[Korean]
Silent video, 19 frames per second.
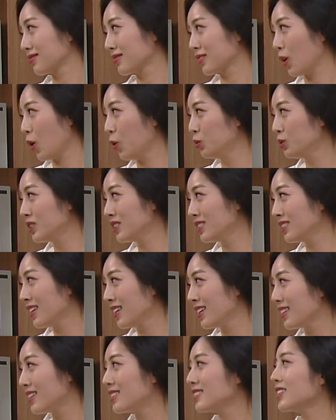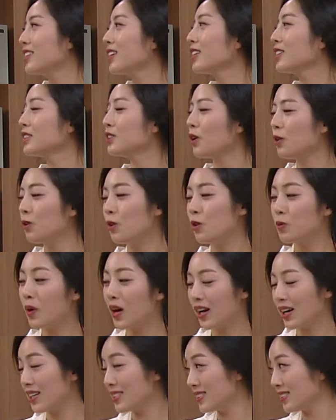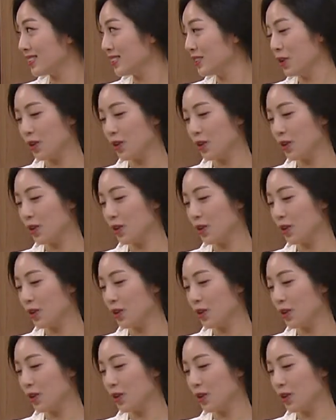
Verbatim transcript: 어머니, 제가 그런 걸로 바가지 긁는